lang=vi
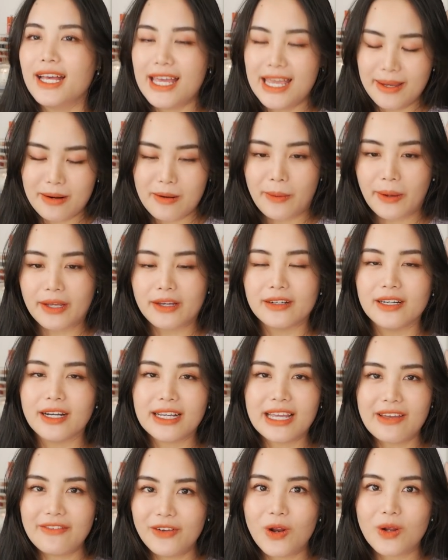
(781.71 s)
Hẹn gặp lại mọi người ở
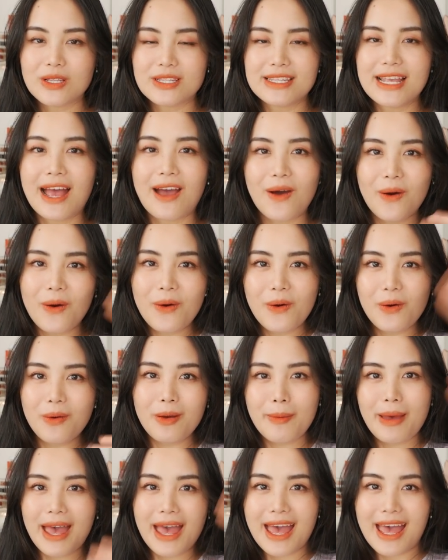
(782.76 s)
các video lần sau.
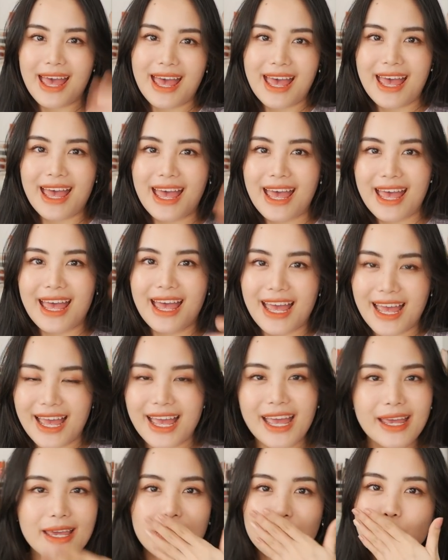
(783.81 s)

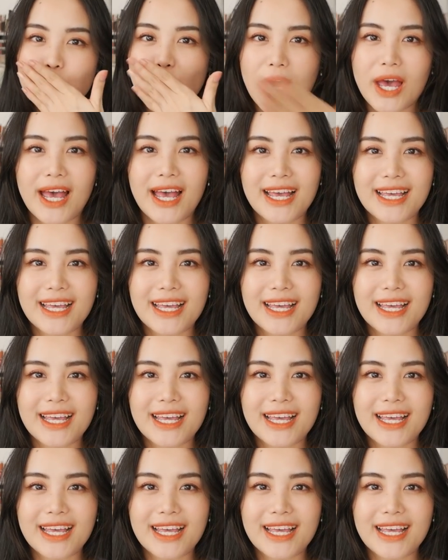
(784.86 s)
Bye bye.